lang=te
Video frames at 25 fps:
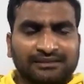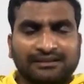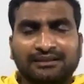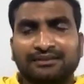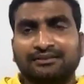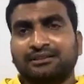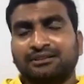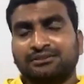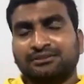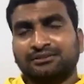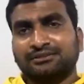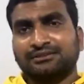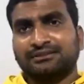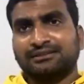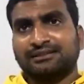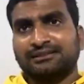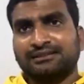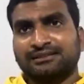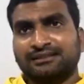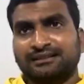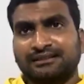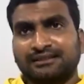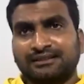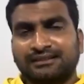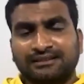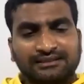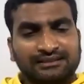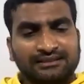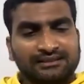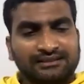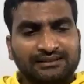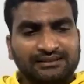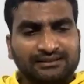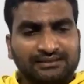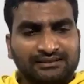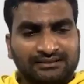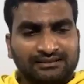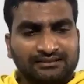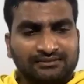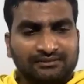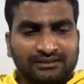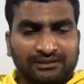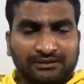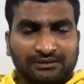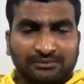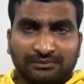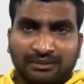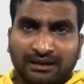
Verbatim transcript: తర్వాత వచ్చేసరికి వాళ్ళ